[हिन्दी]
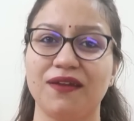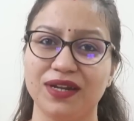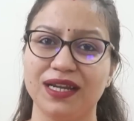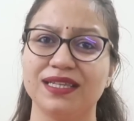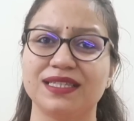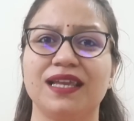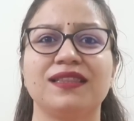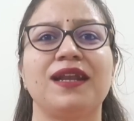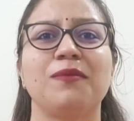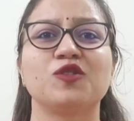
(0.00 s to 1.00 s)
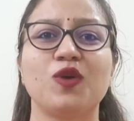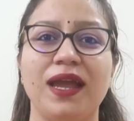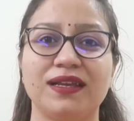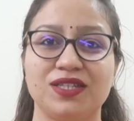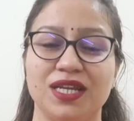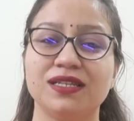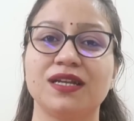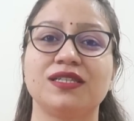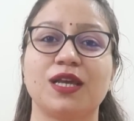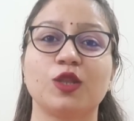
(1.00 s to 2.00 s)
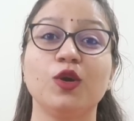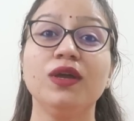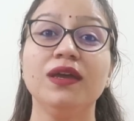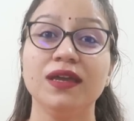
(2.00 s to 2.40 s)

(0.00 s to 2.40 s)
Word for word: सेवन डेज़ के अंदर आप इसको एक्सचेंज कर सकते हो